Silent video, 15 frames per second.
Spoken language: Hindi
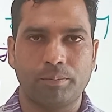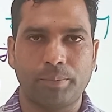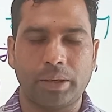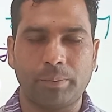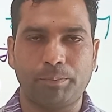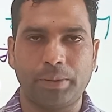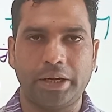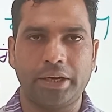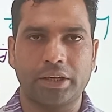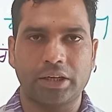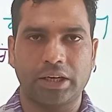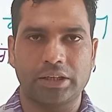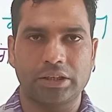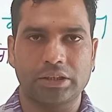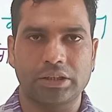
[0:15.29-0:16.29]
पर पेंट
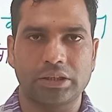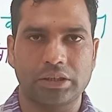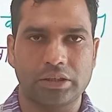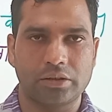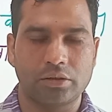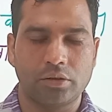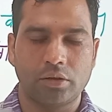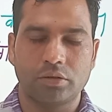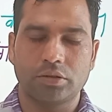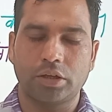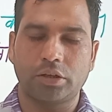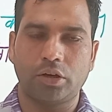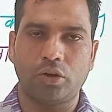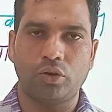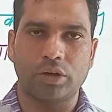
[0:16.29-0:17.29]
कर देते हैं
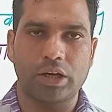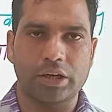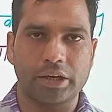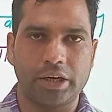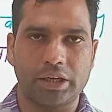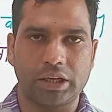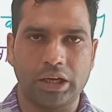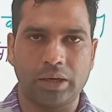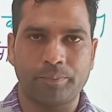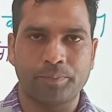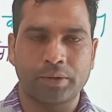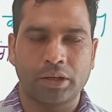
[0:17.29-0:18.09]
जैसे लोहे का गेट है